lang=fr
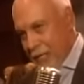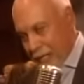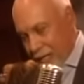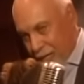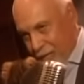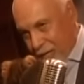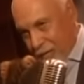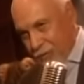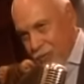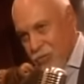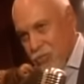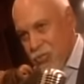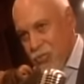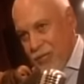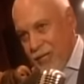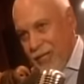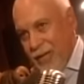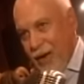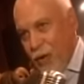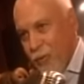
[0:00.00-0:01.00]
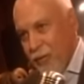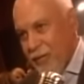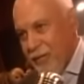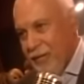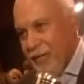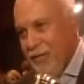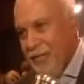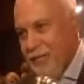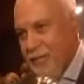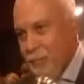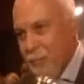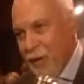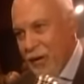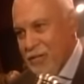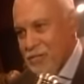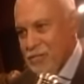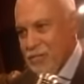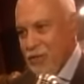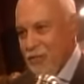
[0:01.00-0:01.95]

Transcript: Elle a enregistré Larry King qui passe